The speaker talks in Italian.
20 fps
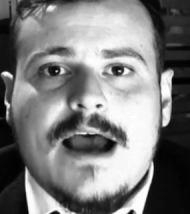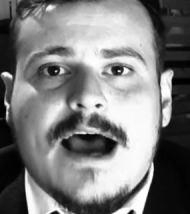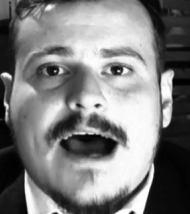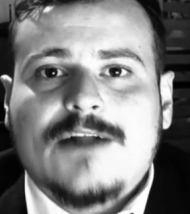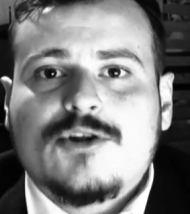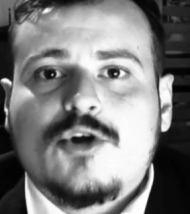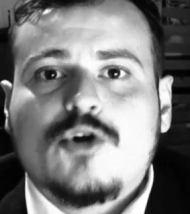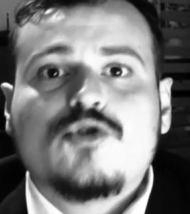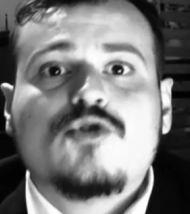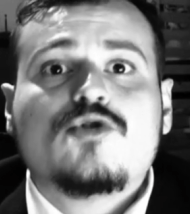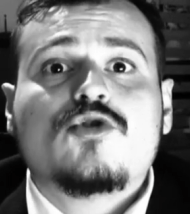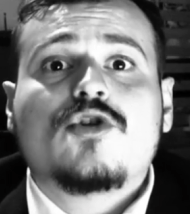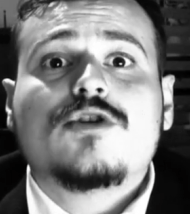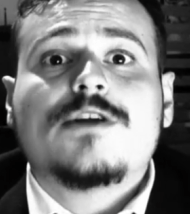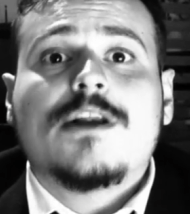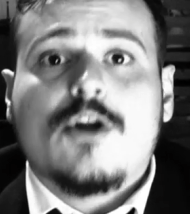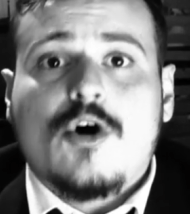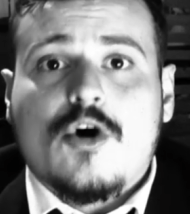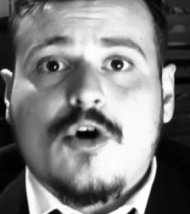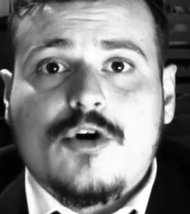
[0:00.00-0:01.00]
Ad ognuno
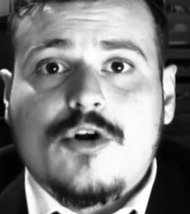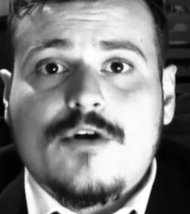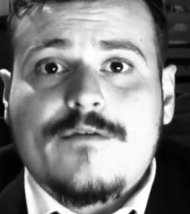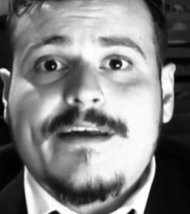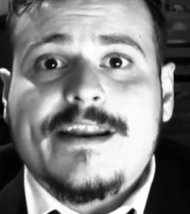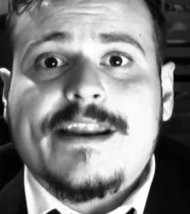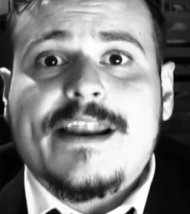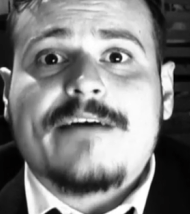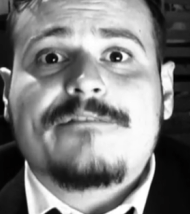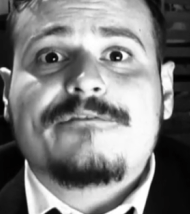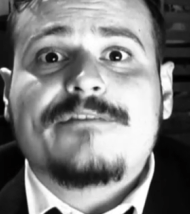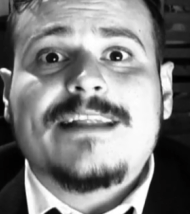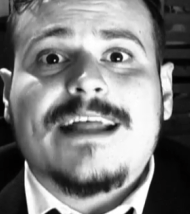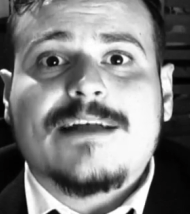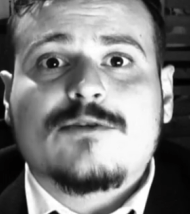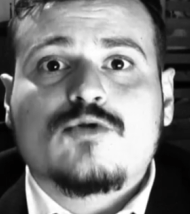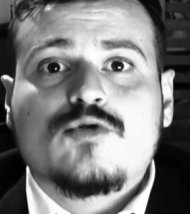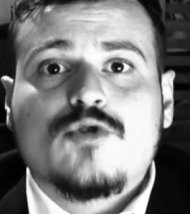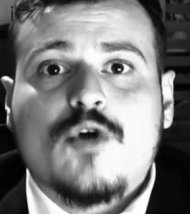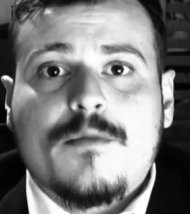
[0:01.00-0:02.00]
di loro verrà
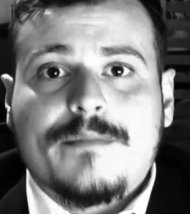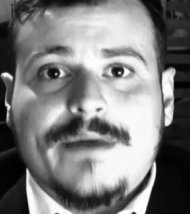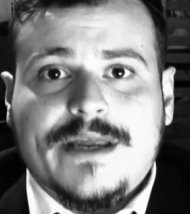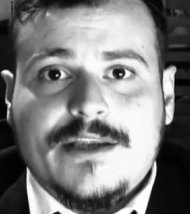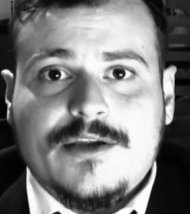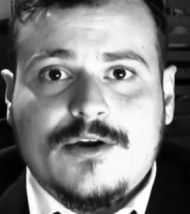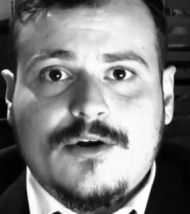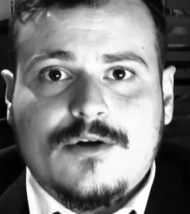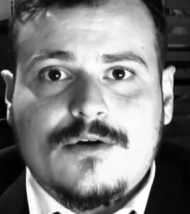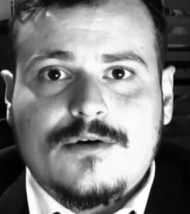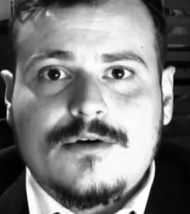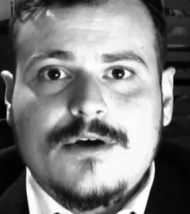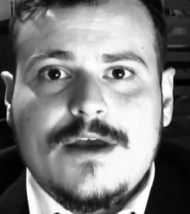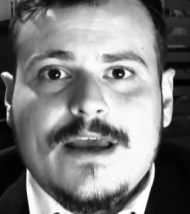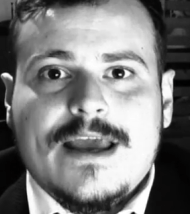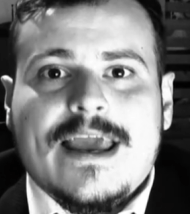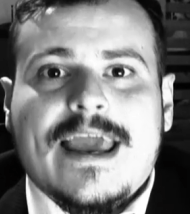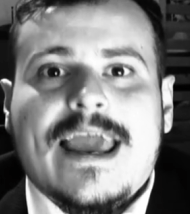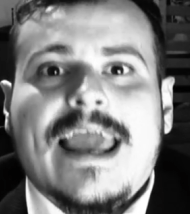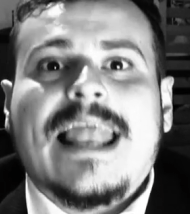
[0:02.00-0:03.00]
affidato un nomignolo
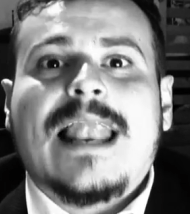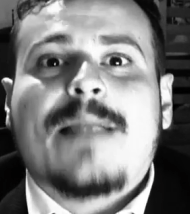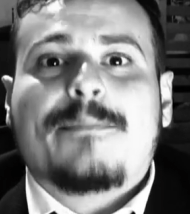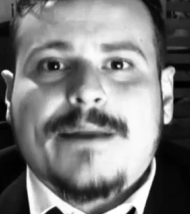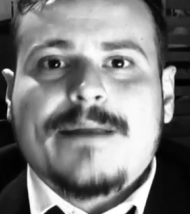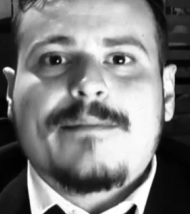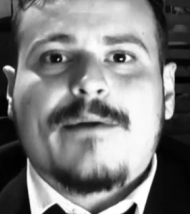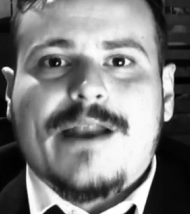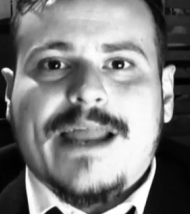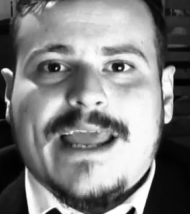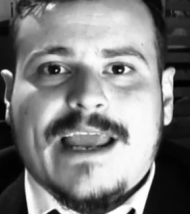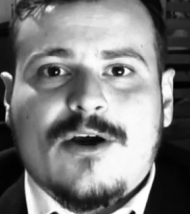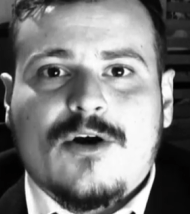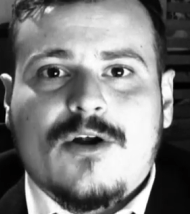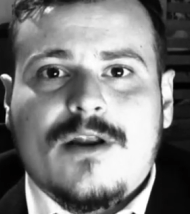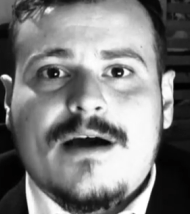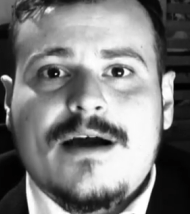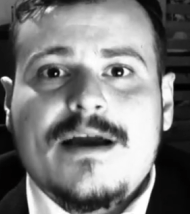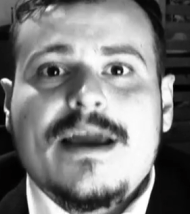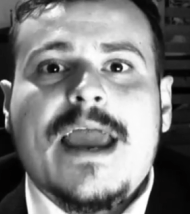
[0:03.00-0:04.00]
e la prima
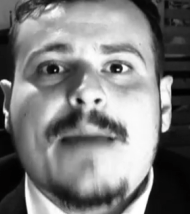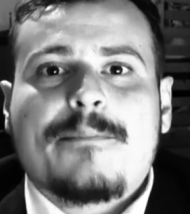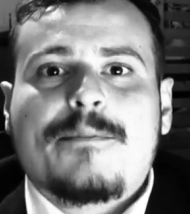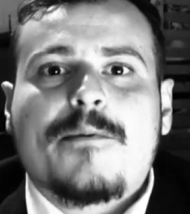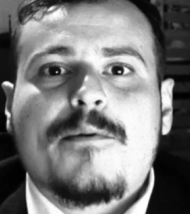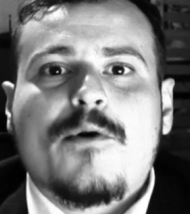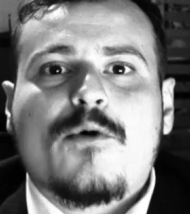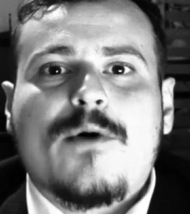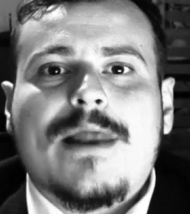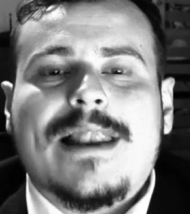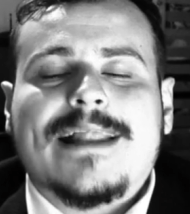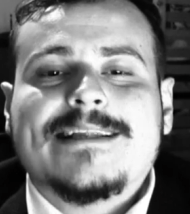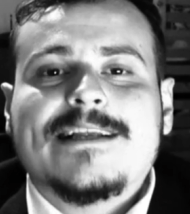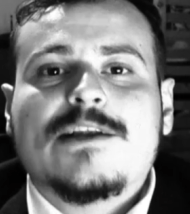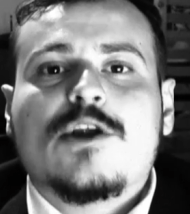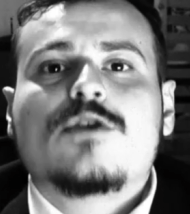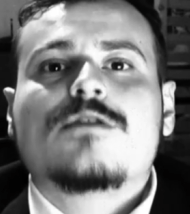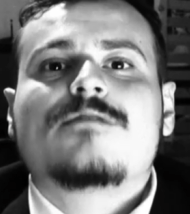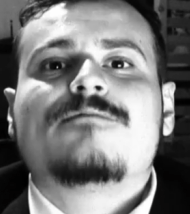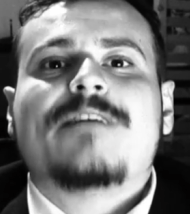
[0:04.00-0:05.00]
regola è proprio quella di
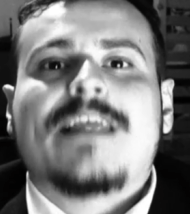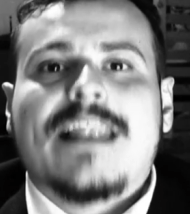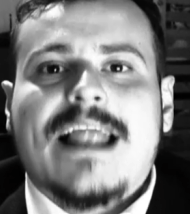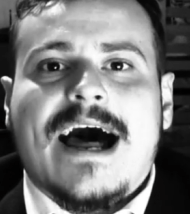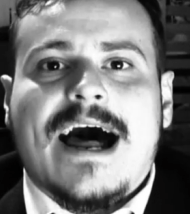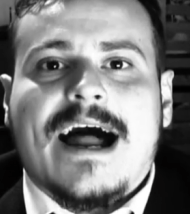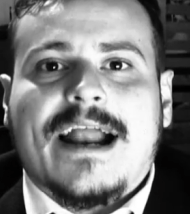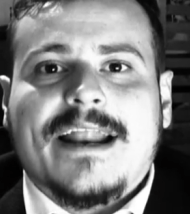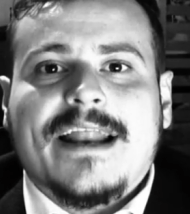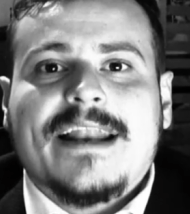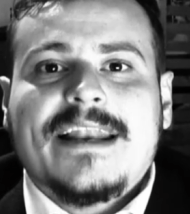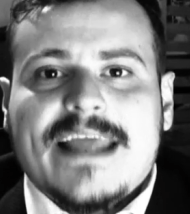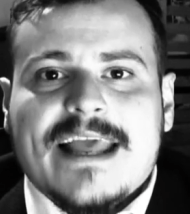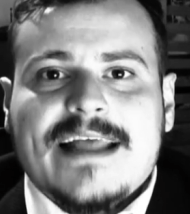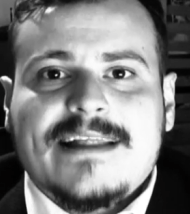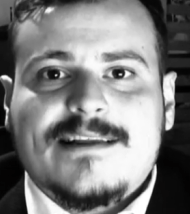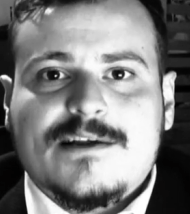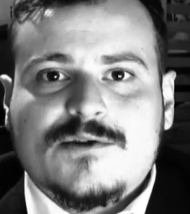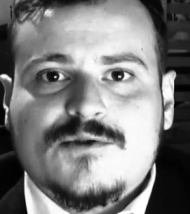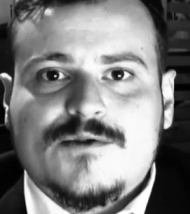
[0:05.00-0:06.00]
non svelare
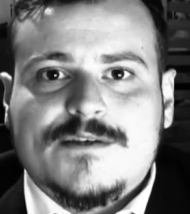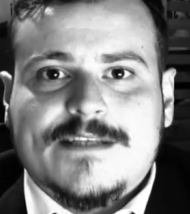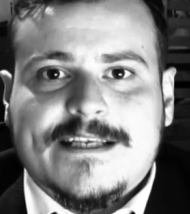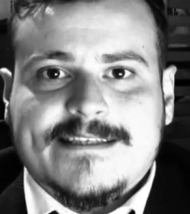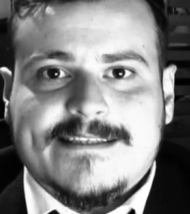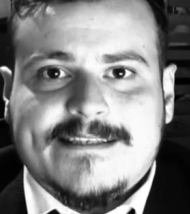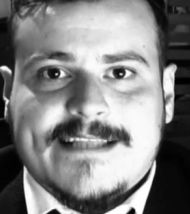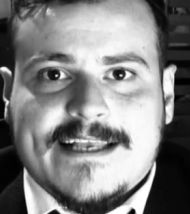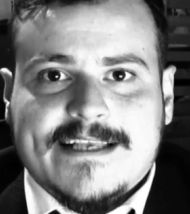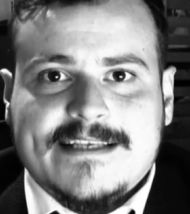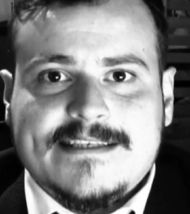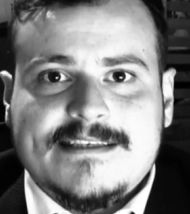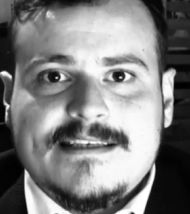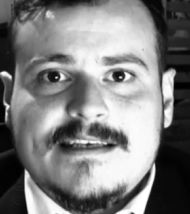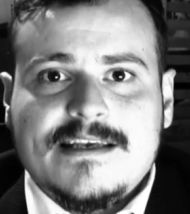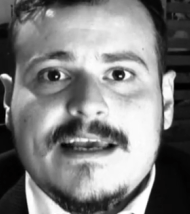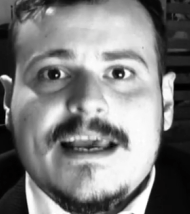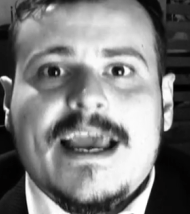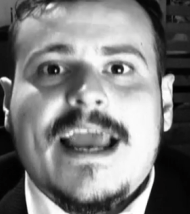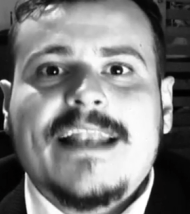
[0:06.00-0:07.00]
niente su se
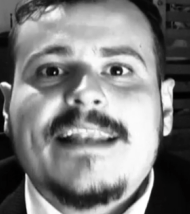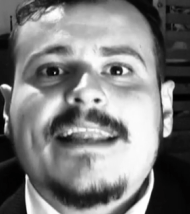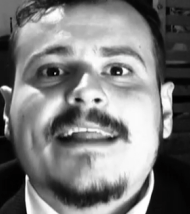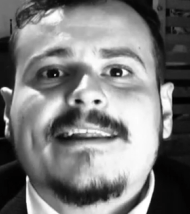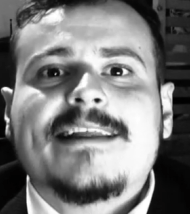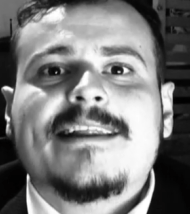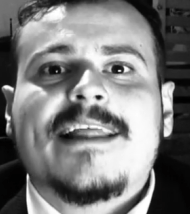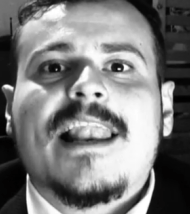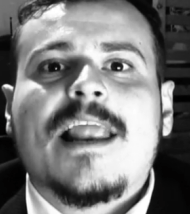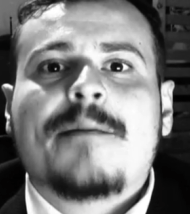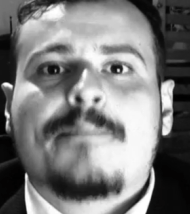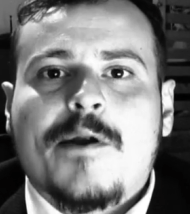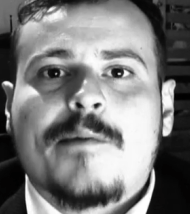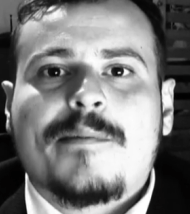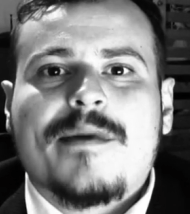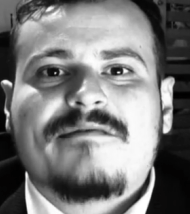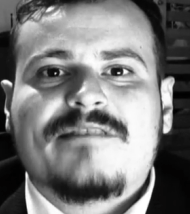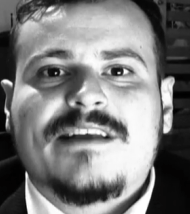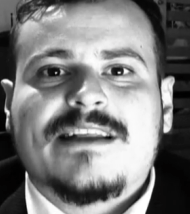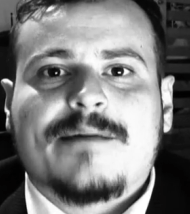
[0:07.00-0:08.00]
stessi e niente della
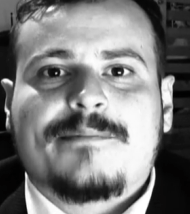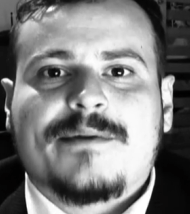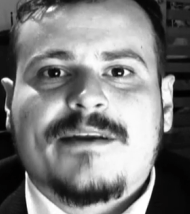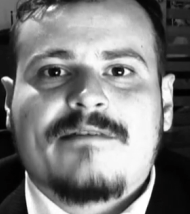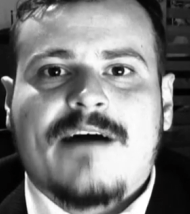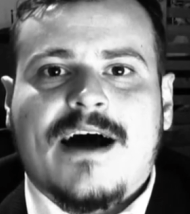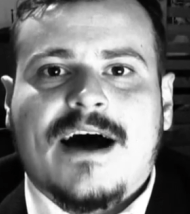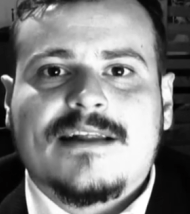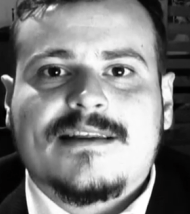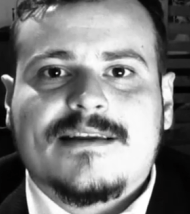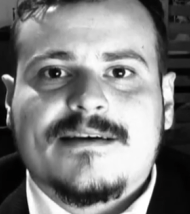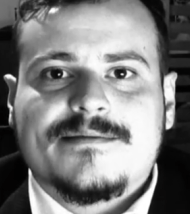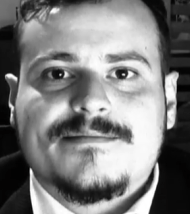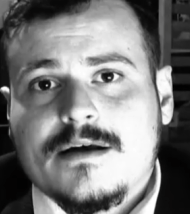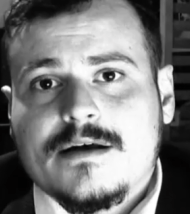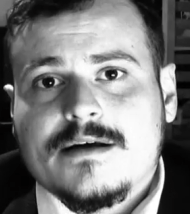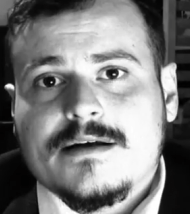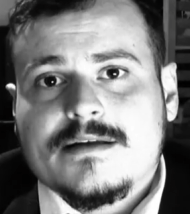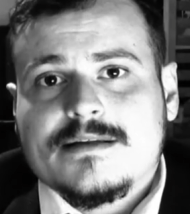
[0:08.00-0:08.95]
propria vita privata.